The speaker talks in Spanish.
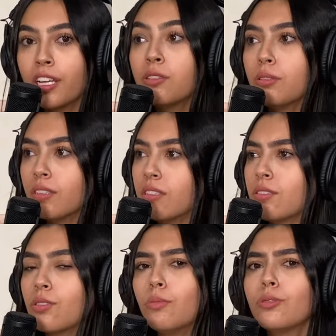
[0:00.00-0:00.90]
Entonces
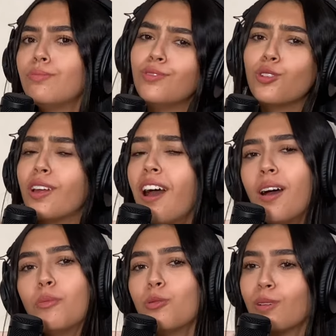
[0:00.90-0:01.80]
eso como yo te
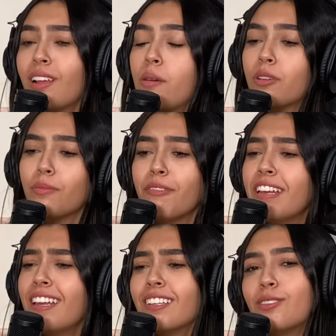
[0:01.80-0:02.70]
amo, tú eres el amor de mi
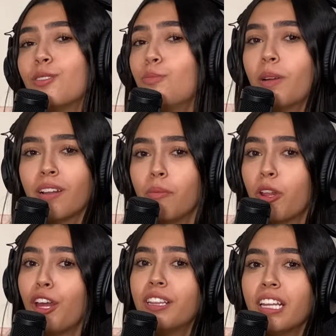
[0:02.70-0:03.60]
vida, estoy súper
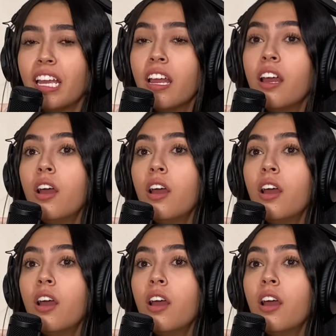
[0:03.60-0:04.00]
enamorada de ti.